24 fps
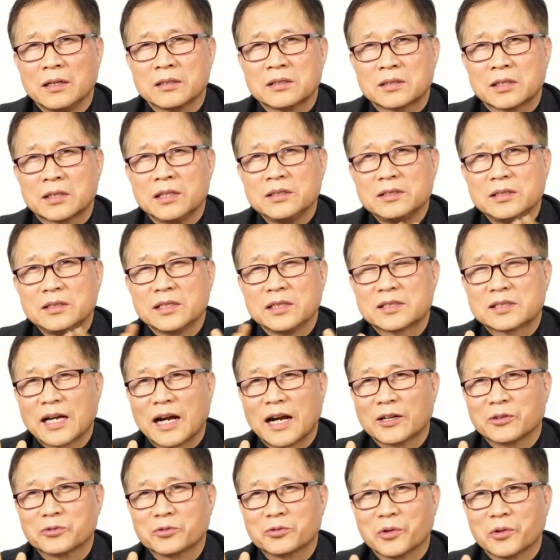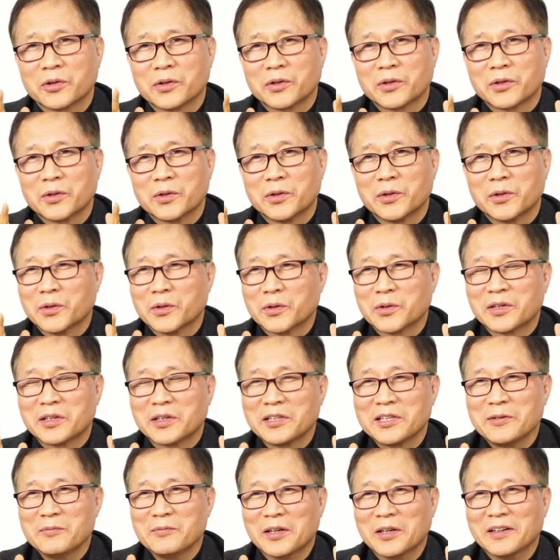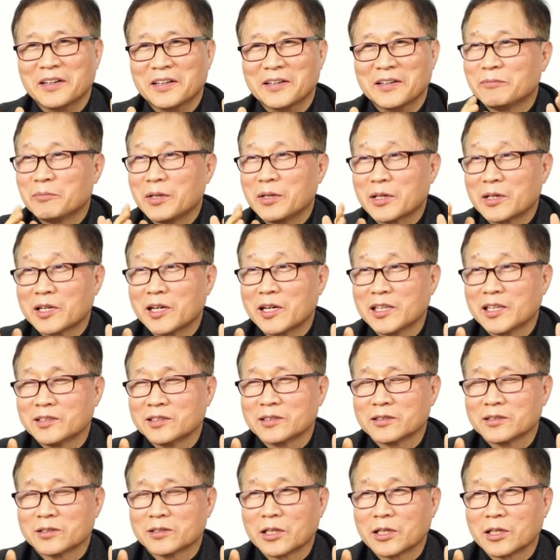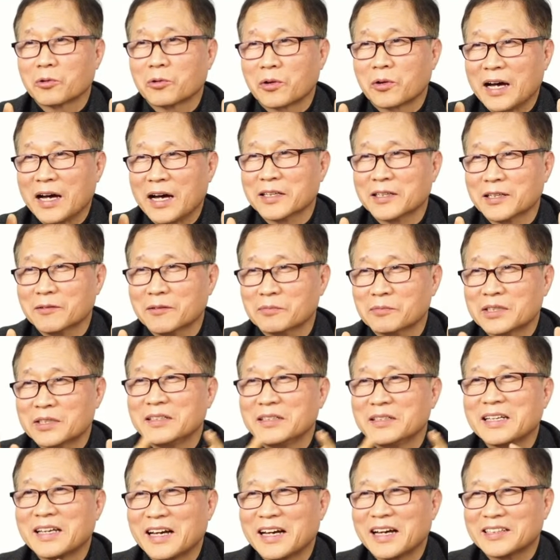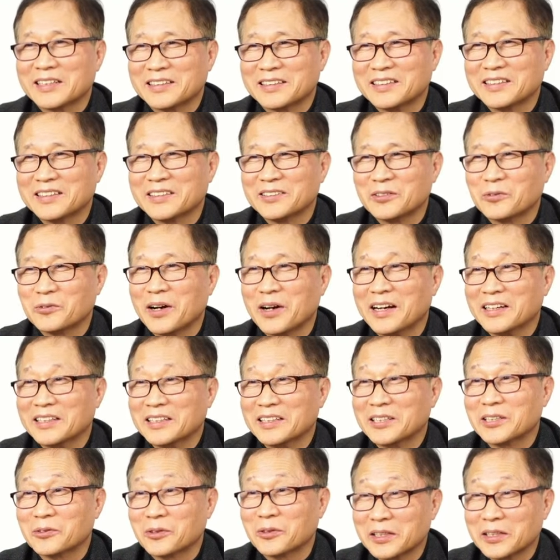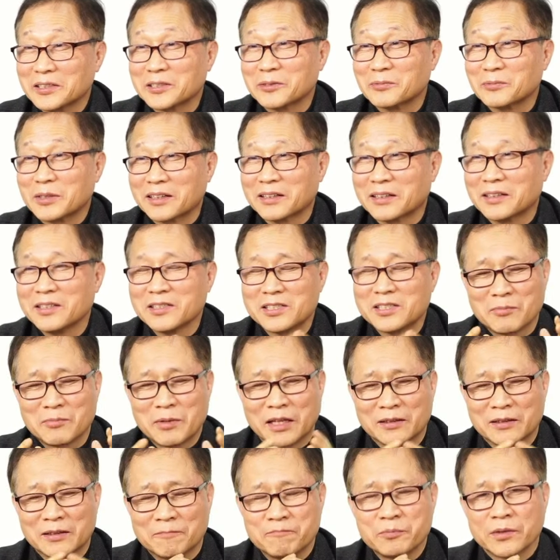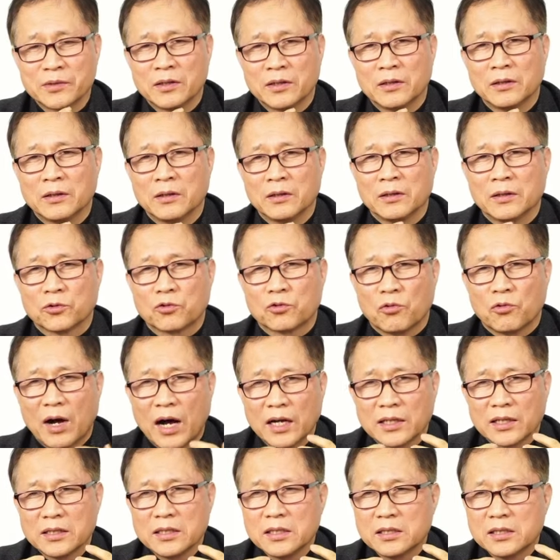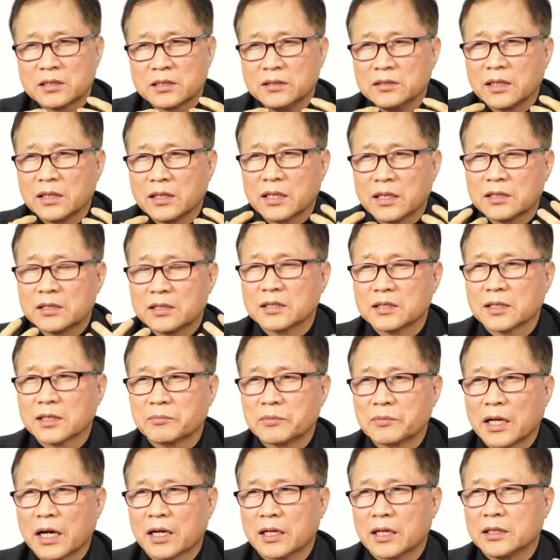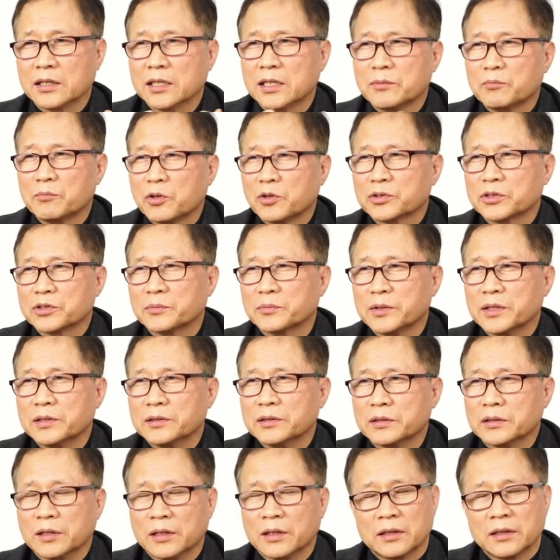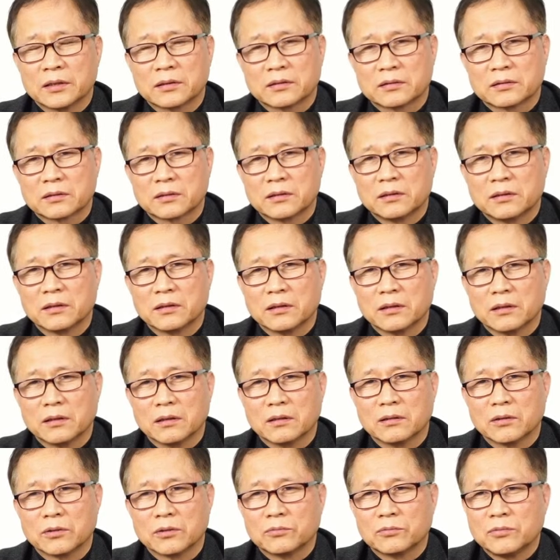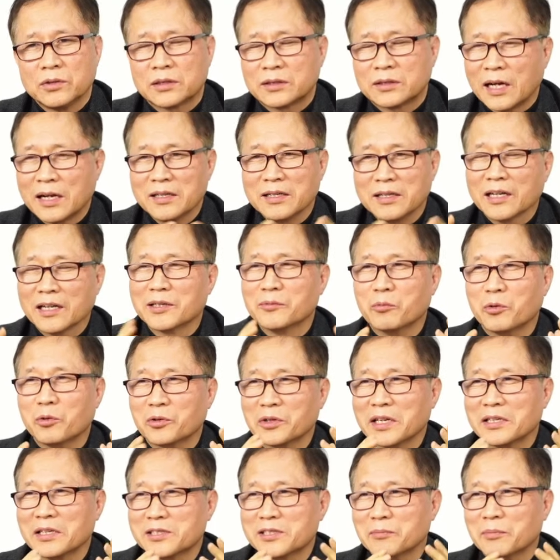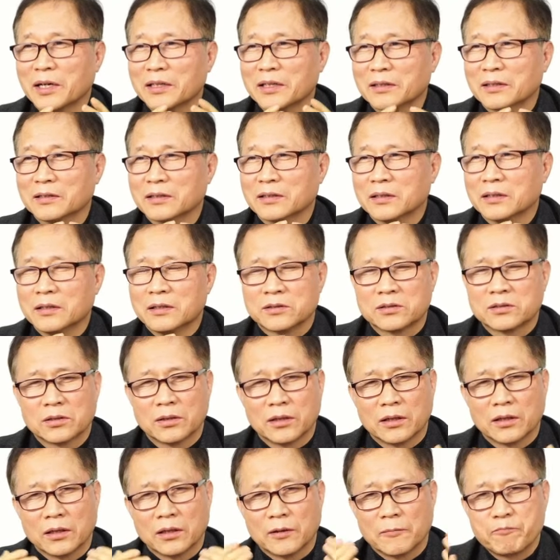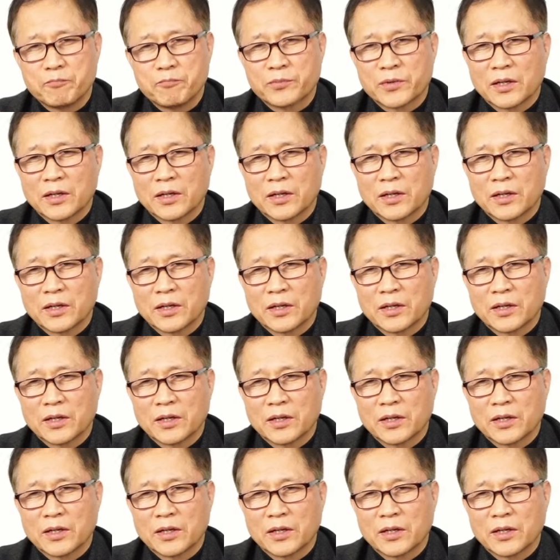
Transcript: 천지 창조 그림을 미켈란젤로로 하여금 그리게 한 그런 교황이기도 했습니다. 그렇지만 교황이 전쟁에 직접 나가는 이런 모습은 그 이탈리아는 모르겠지만저